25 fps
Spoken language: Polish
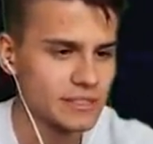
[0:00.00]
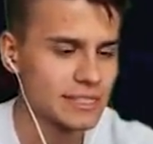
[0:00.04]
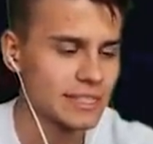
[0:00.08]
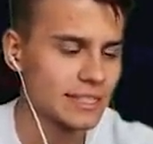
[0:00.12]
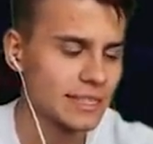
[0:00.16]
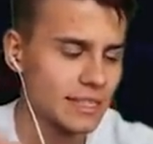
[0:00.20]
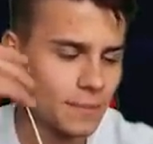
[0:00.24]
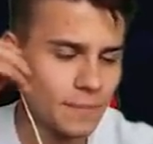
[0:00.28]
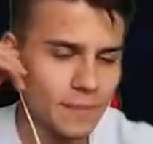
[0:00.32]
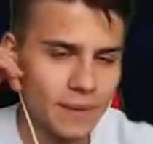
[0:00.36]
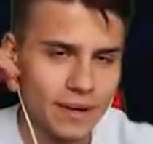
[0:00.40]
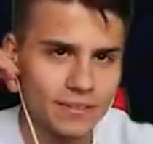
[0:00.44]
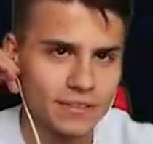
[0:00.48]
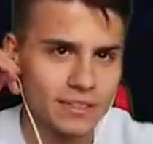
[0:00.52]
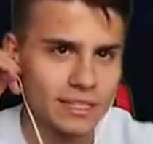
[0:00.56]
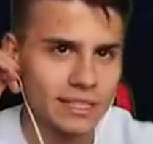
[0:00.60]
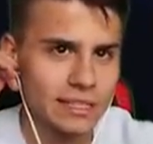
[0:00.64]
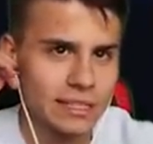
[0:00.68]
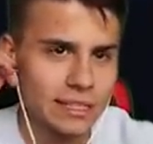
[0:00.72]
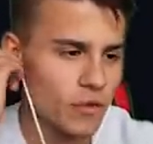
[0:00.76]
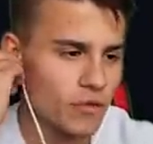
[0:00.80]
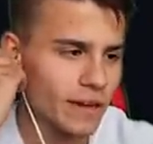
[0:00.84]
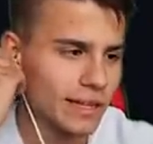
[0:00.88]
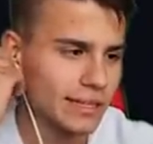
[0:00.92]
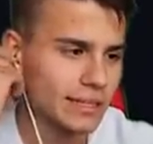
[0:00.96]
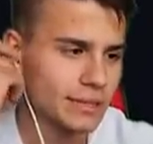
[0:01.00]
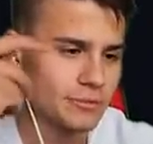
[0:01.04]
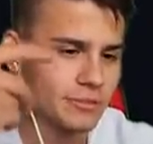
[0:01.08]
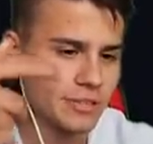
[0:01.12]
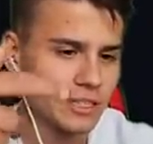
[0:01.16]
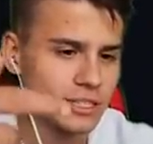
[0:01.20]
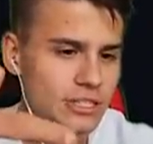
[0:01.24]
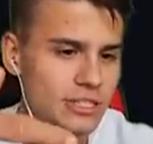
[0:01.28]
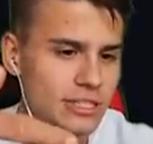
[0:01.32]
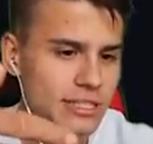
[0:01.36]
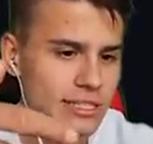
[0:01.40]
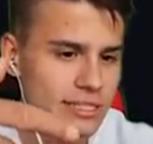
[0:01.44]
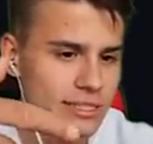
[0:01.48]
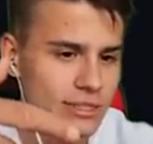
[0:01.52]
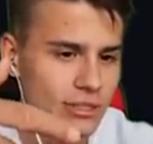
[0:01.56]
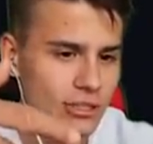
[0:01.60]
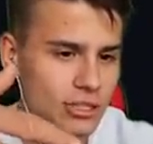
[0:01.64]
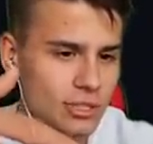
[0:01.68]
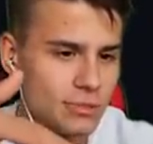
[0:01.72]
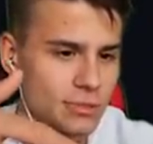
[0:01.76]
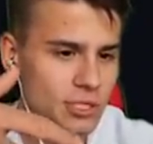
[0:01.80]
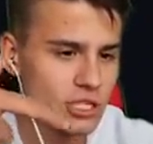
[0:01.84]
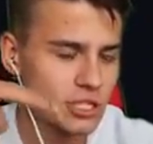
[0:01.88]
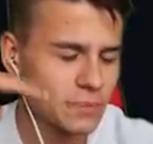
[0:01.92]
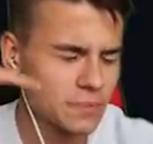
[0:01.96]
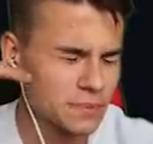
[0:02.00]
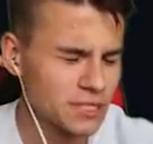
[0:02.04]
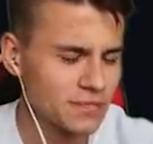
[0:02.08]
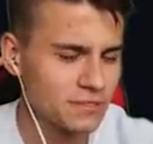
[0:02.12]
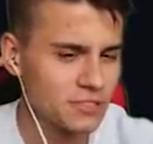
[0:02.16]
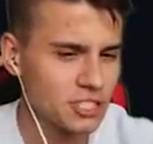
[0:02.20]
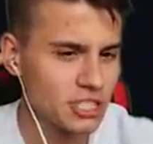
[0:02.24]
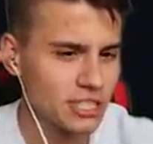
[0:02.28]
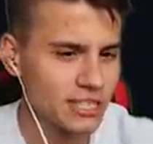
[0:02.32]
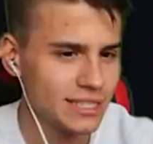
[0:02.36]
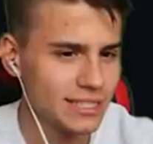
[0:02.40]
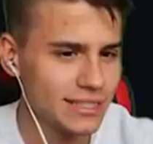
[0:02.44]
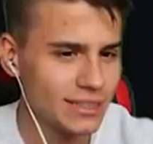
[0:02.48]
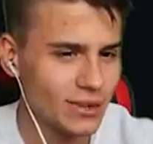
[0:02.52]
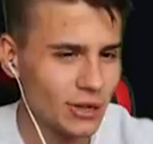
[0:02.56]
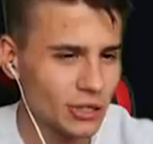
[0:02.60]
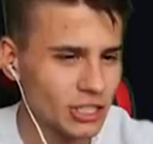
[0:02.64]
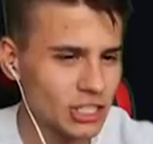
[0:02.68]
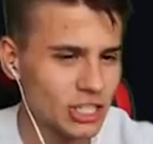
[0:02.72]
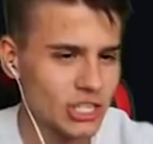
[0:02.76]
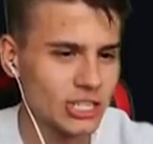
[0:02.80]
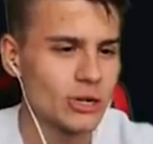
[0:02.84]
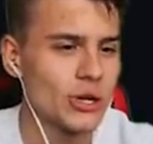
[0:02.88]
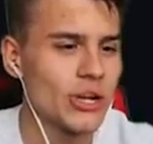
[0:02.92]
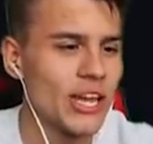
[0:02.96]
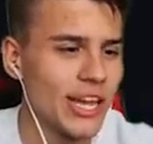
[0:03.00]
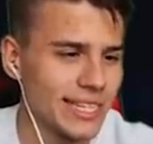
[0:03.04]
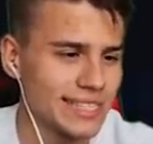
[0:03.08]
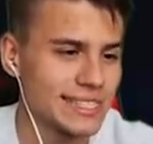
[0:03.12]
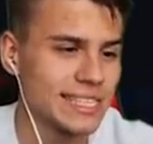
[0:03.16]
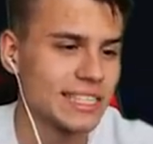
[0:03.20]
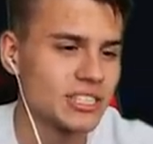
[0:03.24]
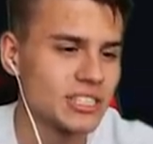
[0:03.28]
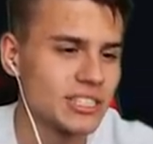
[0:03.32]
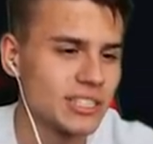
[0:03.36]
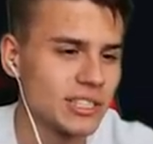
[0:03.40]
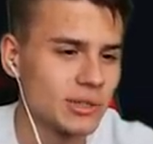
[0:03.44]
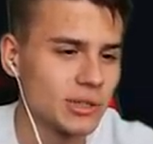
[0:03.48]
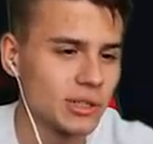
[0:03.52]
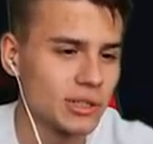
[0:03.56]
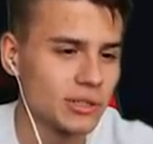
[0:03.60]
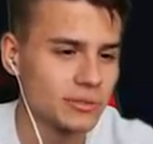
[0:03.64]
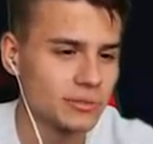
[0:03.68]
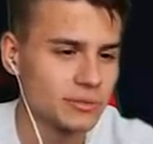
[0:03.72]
Więc tak naprawdę chowanym ważne jest to, żebyście przewidzieli, od czego ja zacznę